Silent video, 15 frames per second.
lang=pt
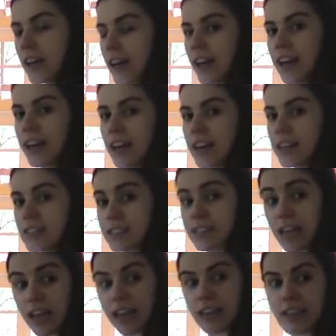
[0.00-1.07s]
é,
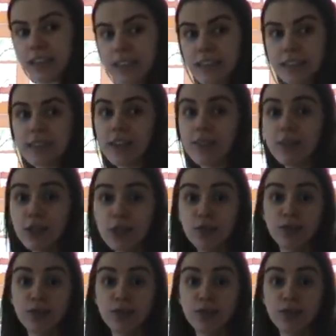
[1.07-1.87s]
sala, tá vendo